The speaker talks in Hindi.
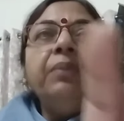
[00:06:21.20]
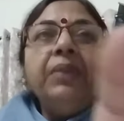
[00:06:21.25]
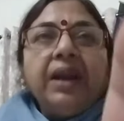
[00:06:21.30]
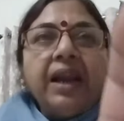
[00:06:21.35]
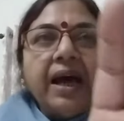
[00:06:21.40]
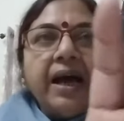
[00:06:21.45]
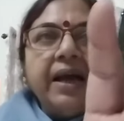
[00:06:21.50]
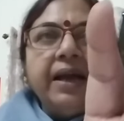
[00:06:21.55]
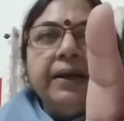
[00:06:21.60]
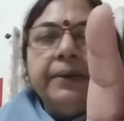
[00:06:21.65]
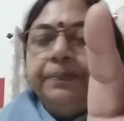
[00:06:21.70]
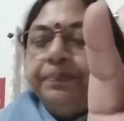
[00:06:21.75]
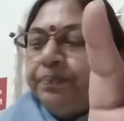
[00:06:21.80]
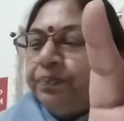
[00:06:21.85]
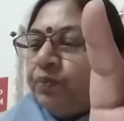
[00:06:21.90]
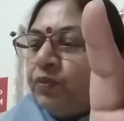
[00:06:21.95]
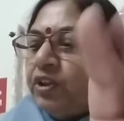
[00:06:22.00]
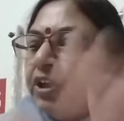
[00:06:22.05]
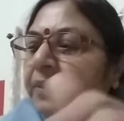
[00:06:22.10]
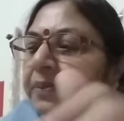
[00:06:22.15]
मिला है
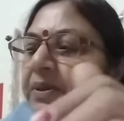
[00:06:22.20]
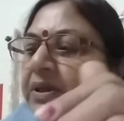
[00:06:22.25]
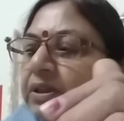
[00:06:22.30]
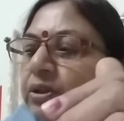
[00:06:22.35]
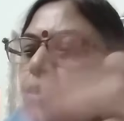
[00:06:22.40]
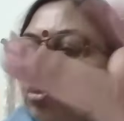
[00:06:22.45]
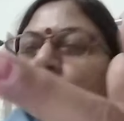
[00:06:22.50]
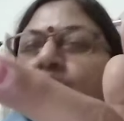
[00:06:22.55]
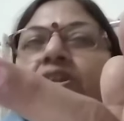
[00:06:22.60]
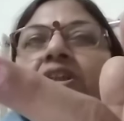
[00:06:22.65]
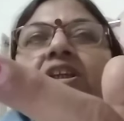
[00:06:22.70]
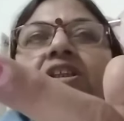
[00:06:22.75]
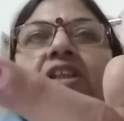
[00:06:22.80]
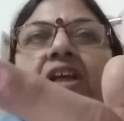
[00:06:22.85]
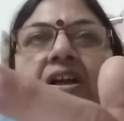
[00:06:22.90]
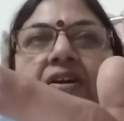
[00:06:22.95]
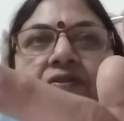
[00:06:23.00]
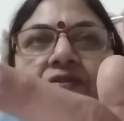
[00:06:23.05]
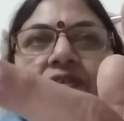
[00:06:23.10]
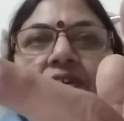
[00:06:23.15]
जबकि दूसरी
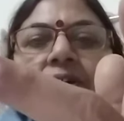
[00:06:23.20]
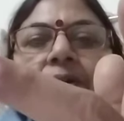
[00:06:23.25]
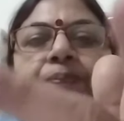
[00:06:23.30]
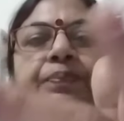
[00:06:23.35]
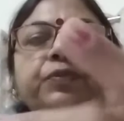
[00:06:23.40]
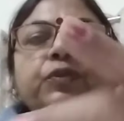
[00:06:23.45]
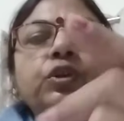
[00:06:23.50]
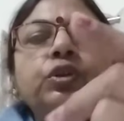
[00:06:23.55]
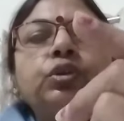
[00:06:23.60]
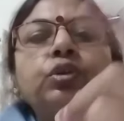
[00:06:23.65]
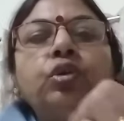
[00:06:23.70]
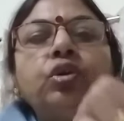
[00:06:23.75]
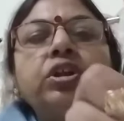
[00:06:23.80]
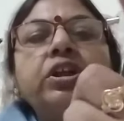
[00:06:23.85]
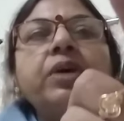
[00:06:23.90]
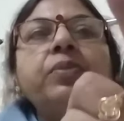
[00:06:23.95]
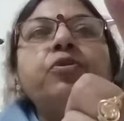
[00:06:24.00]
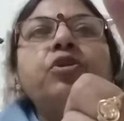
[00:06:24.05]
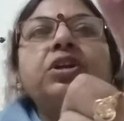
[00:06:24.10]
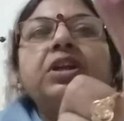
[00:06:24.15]
तरफ जो
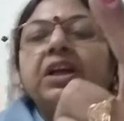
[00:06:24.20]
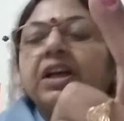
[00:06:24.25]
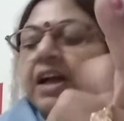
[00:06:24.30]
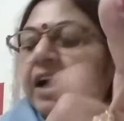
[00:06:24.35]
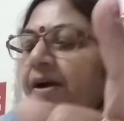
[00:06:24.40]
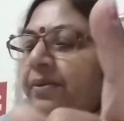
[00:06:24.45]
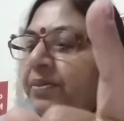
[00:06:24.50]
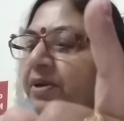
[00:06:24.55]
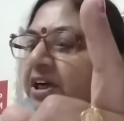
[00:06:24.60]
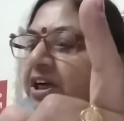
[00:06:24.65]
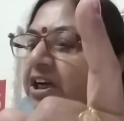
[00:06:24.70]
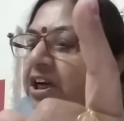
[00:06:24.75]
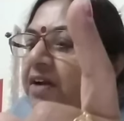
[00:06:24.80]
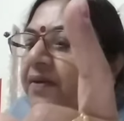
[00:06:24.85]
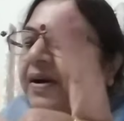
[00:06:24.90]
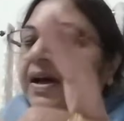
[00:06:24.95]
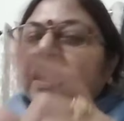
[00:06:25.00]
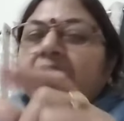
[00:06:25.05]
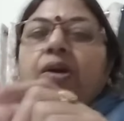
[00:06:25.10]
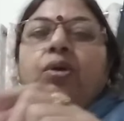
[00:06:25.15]
छोटे मोटे काम करने
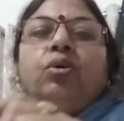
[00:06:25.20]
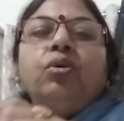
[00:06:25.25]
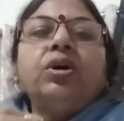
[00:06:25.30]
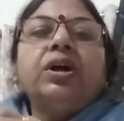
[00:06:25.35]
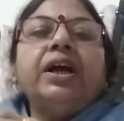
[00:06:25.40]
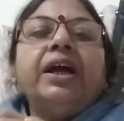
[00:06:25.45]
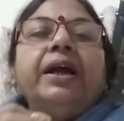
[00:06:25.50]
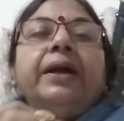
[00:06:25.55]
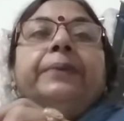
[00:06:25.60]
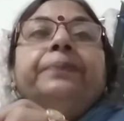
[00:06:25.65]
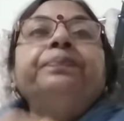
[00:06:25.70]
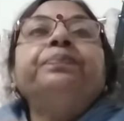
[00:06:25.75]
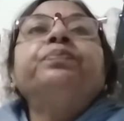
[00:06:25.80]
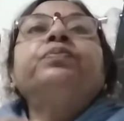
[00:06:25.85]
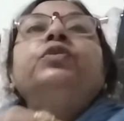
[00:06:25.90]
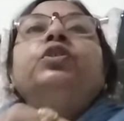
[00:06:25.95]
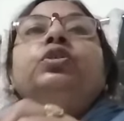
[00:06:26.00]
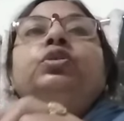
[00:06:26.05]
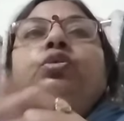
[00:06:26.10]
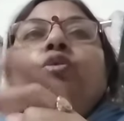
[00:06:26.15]
वाले लोग हैं
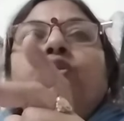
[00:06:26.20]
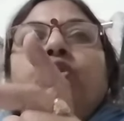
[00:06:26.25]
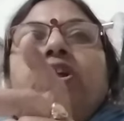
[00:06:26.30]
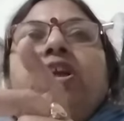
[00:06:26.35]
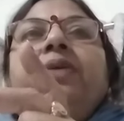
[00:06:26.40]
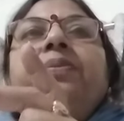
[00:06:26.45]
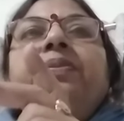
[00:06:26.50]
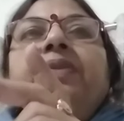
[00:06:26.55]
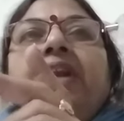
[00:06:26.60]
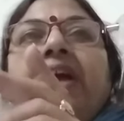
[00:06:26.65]
जो जोखिम